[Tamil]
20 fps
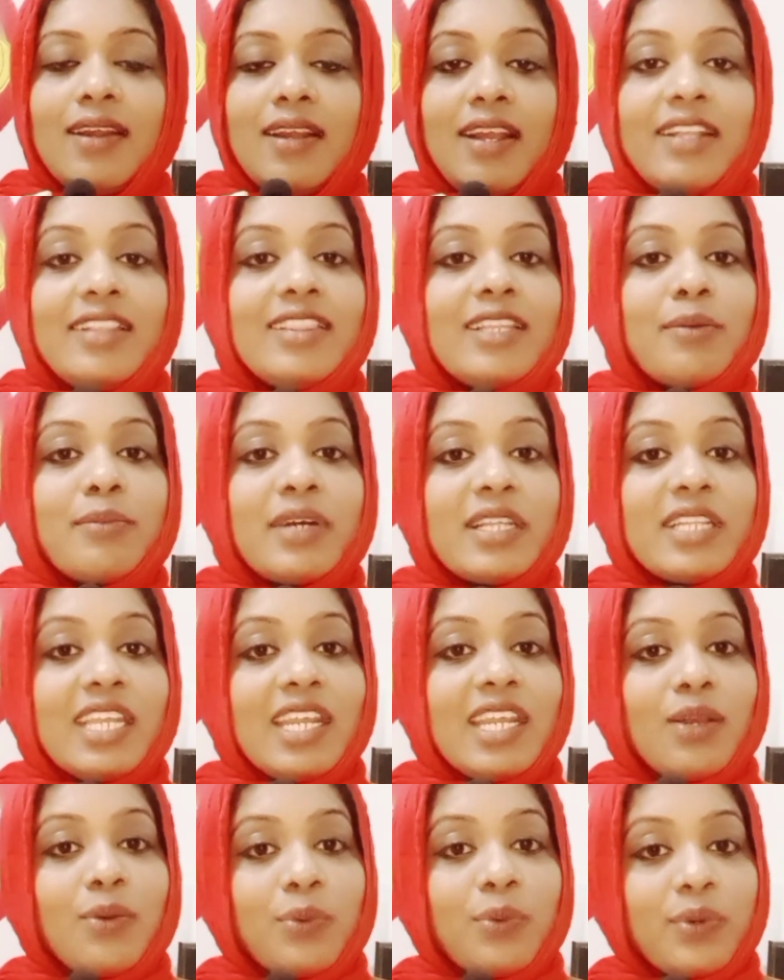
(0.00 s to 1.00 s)
இந்த
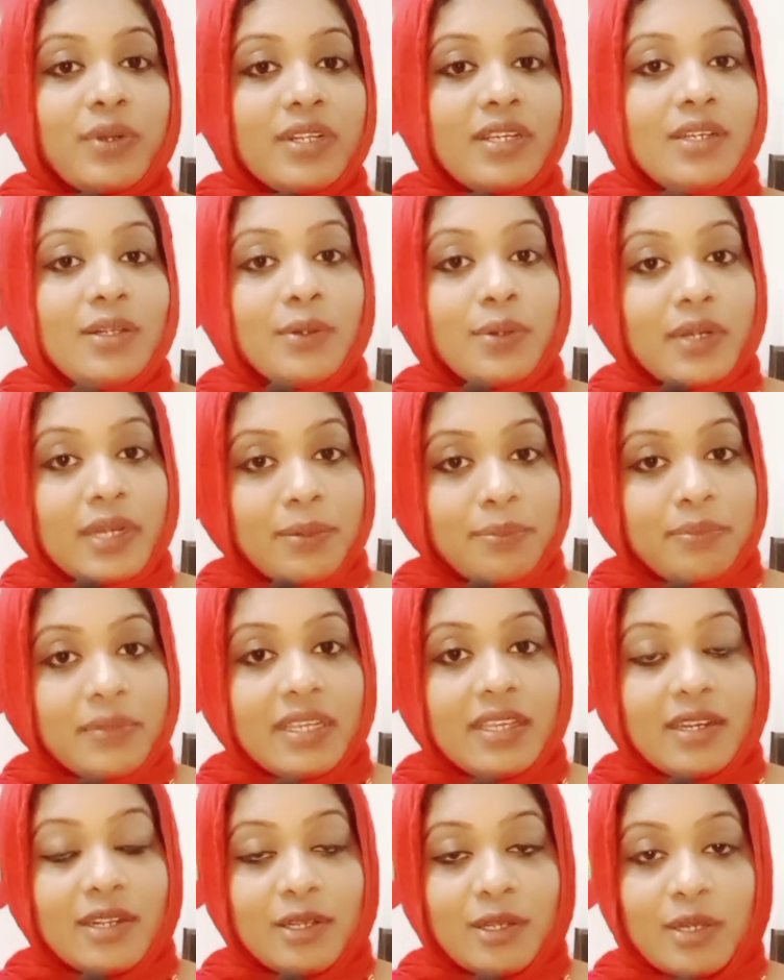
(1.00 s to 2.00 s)
மாதிரியான ஒரு குணம்
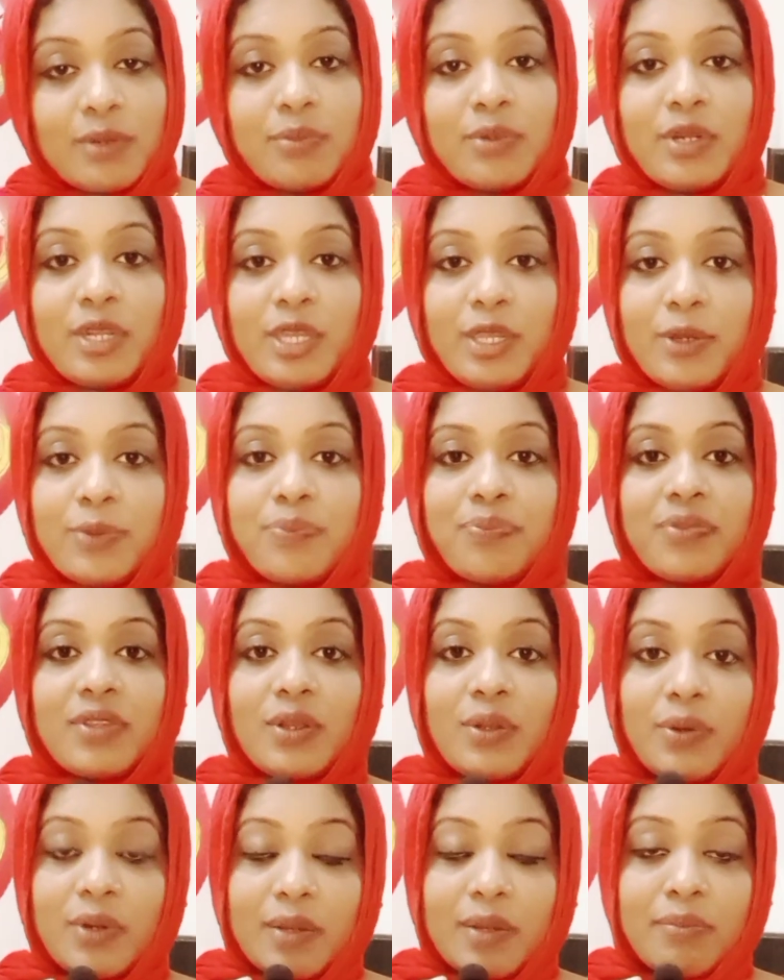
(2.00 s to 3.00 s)
இருக்க முடியும்
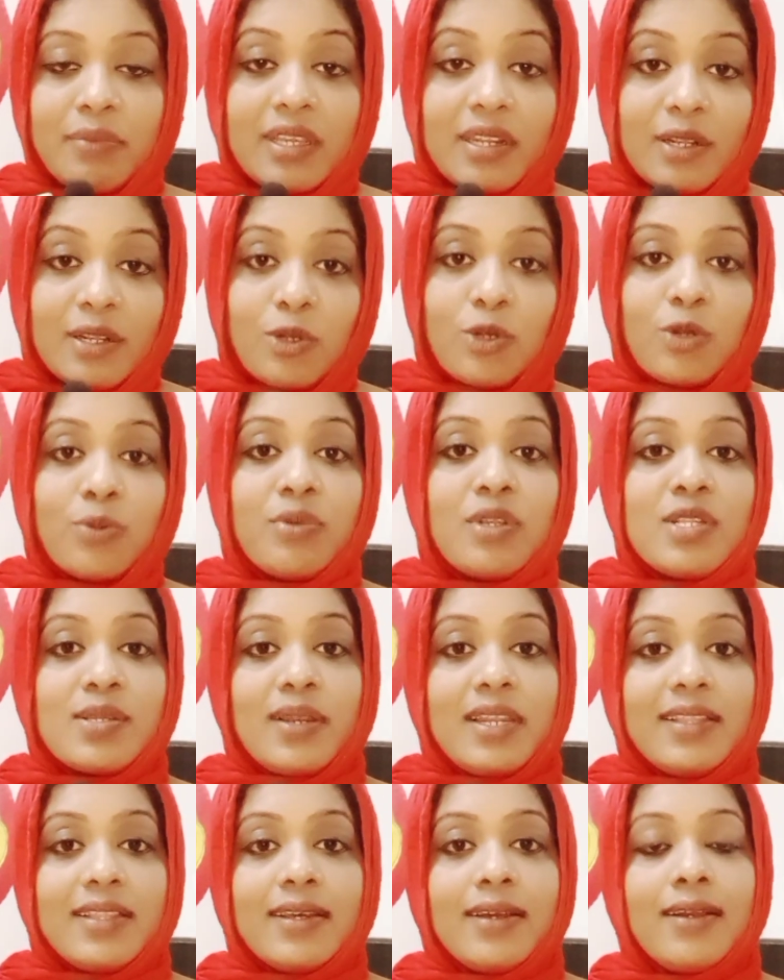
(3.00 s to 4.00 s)
குணம் இருக்கும்னு
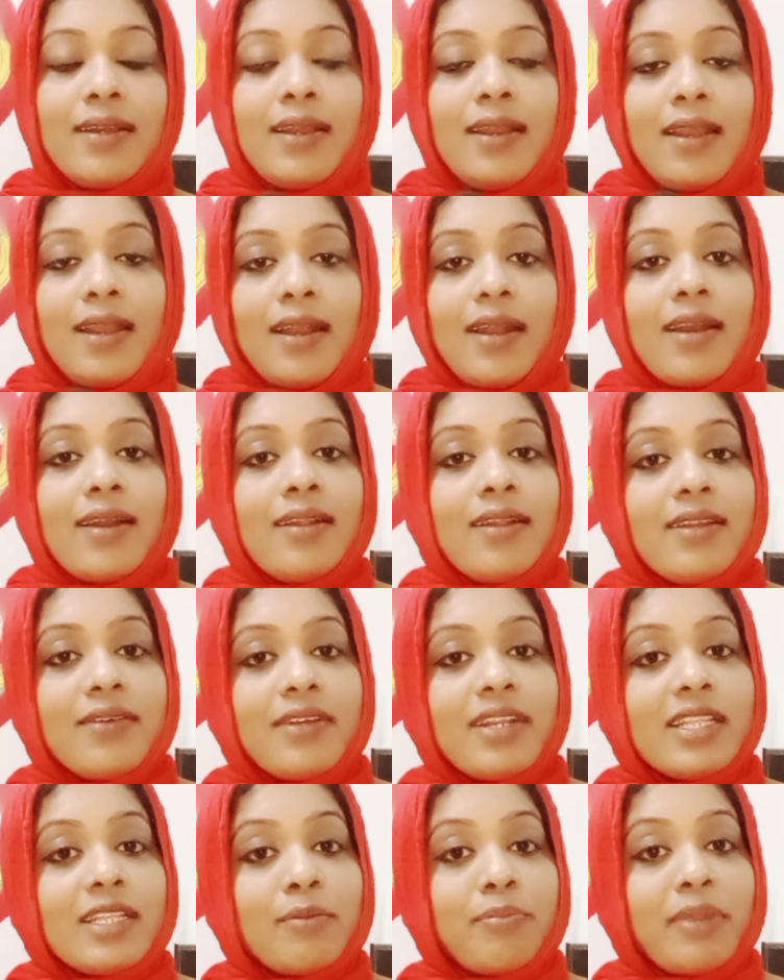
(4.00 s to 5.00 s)
சொல்லி தான்
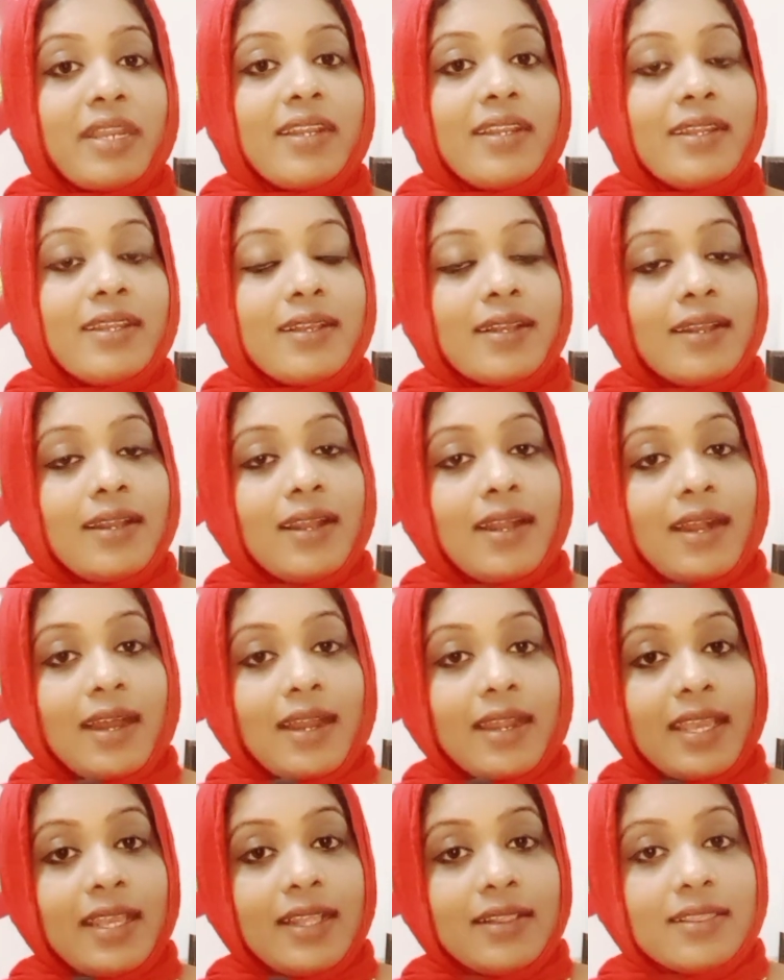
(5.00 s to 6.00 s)
ஆண்டவர் அந்த பெண்ணுக்கு
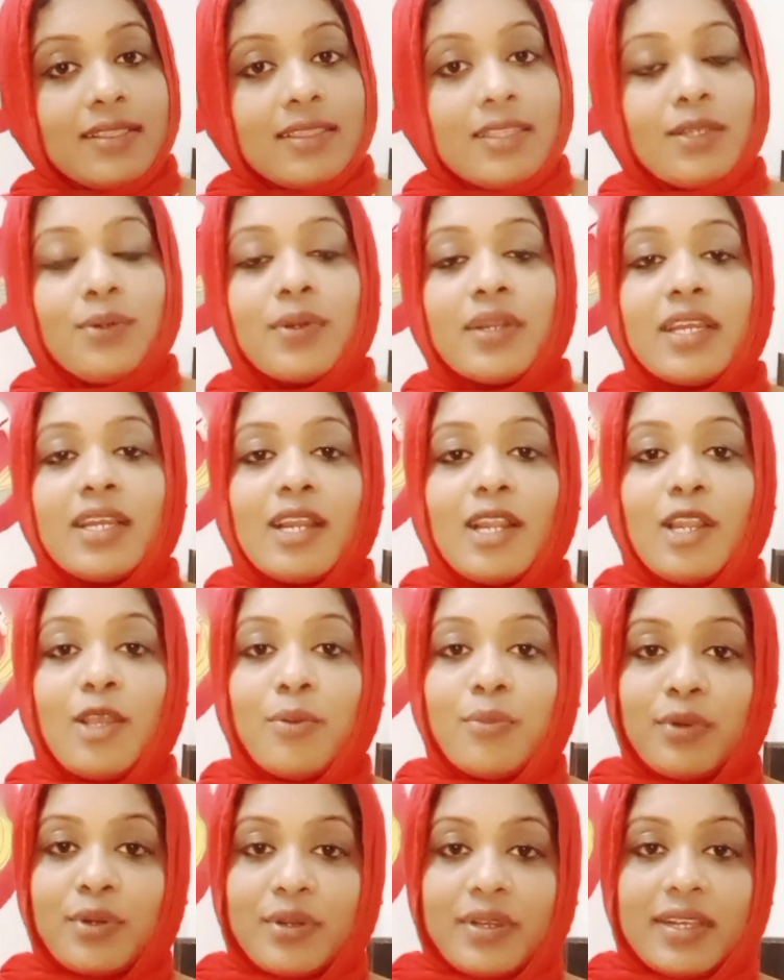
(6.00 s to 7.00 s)
அனைத்து
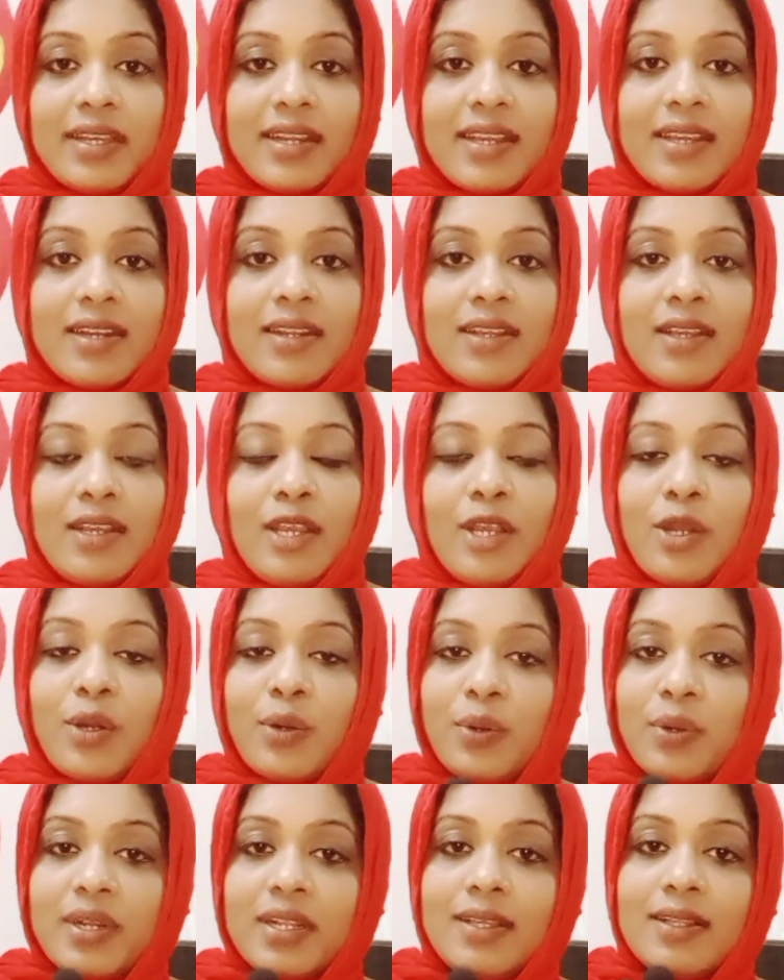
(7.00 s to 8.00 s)
குணங்களையும் கொடுக்கிறார்
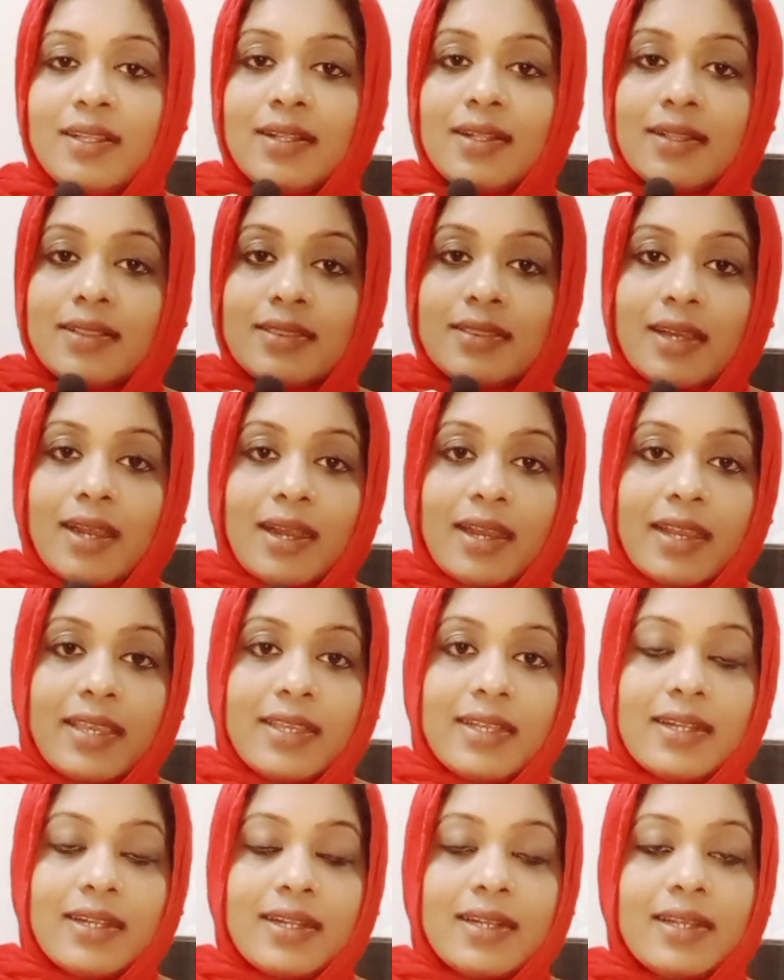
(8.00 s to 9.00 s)
ஒரு
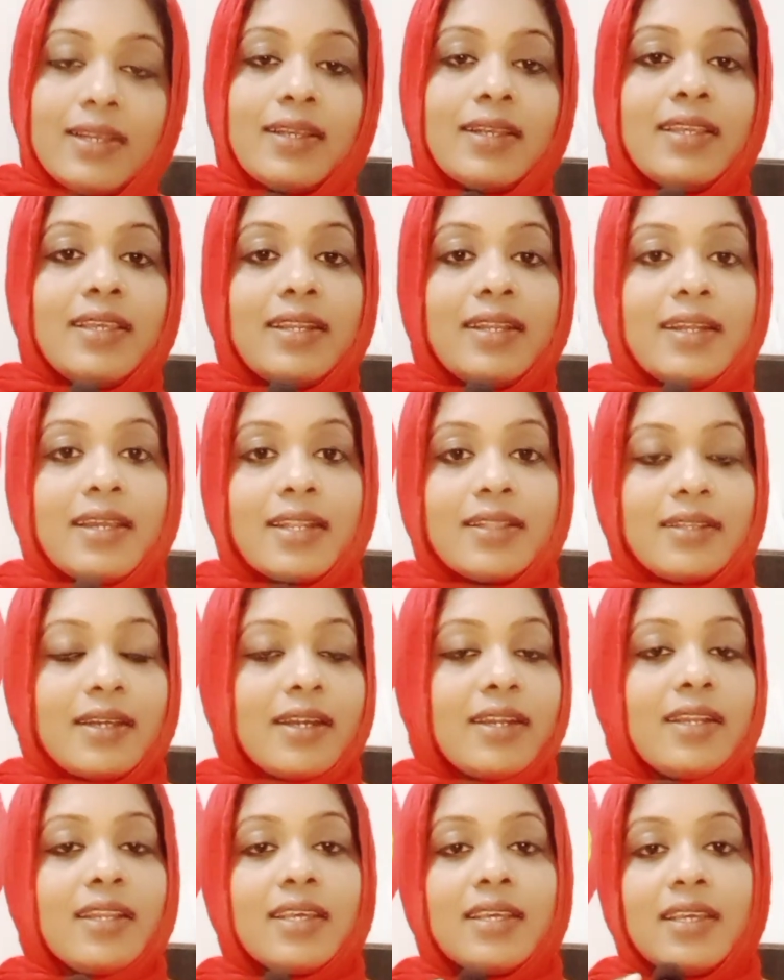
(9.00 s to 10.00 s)
தாய்க்கு
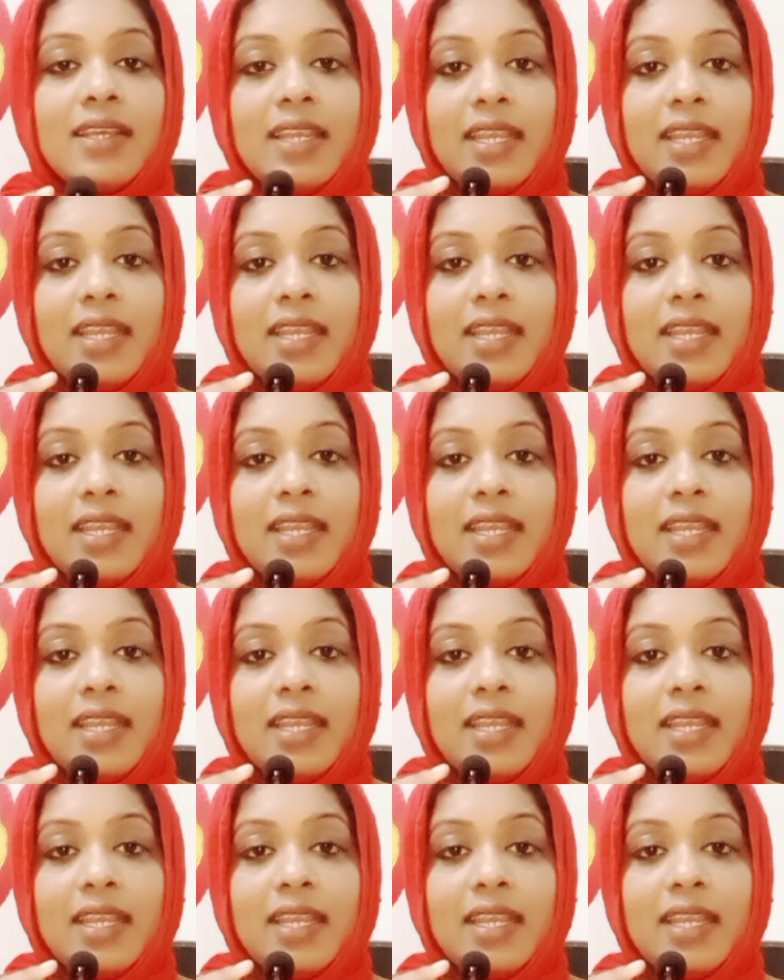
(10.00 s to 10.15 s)
இருக்கிறதான